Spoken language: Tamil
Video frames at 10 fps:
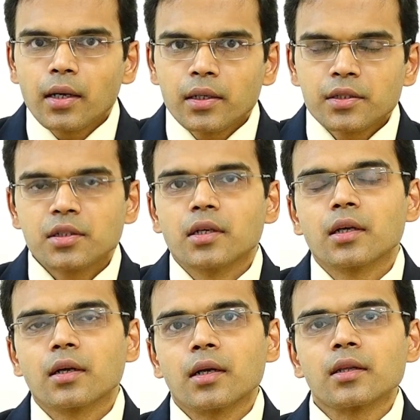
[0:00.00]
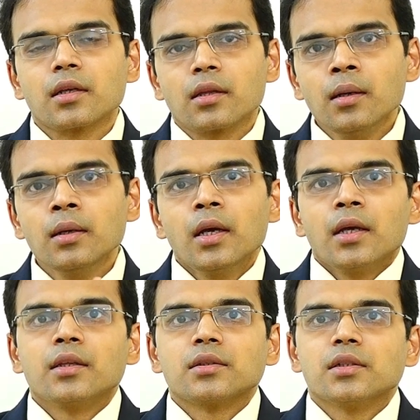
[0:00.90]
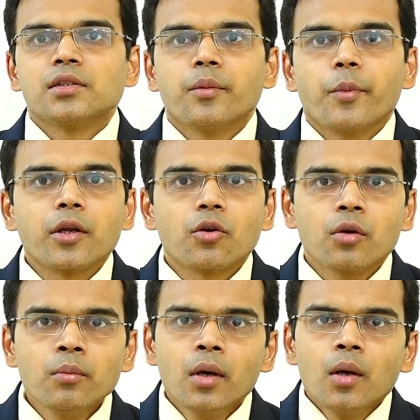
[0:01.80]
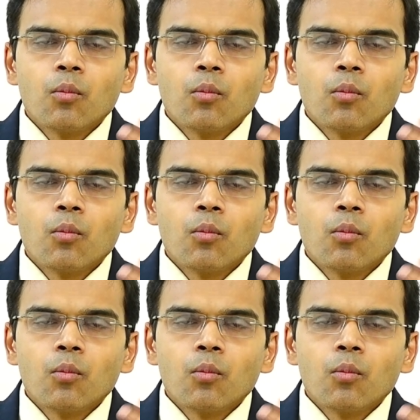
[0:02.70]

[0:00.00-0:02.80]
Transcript: அட்டாச்சாக இருக்கிற இடத்துல தான் இந்த சர்ஜரி பண்ணிக்கணும்